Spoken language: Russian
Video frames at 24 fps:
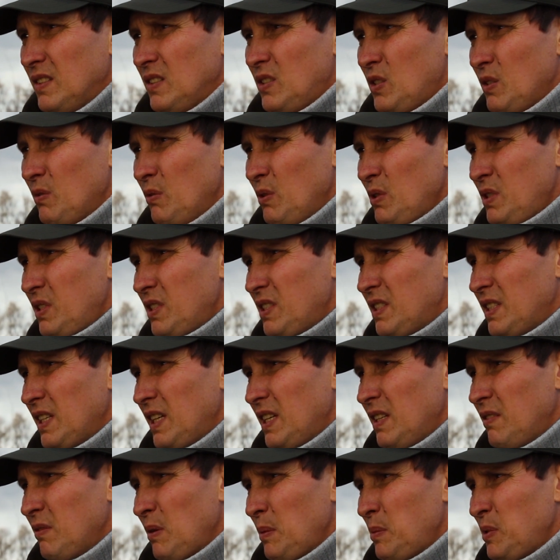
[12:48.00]
Из чего
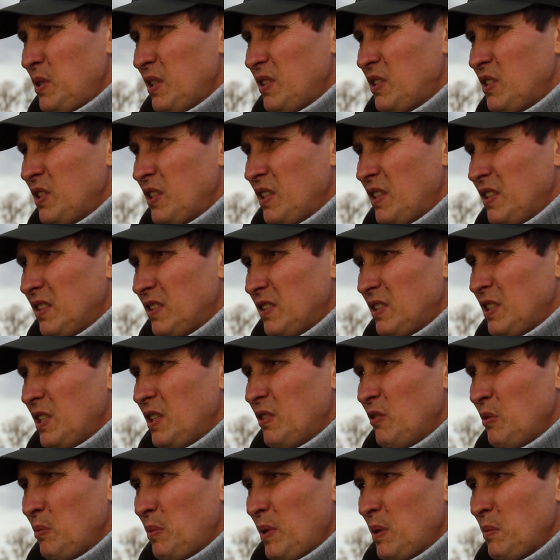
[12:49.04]
состоит вообще джиг,
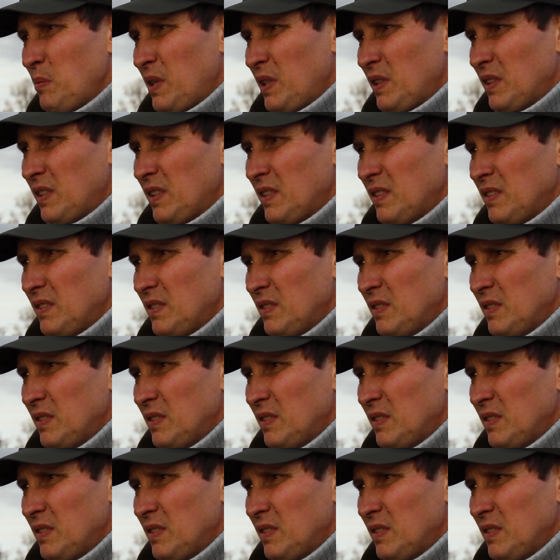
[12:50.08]
джиговая приманка?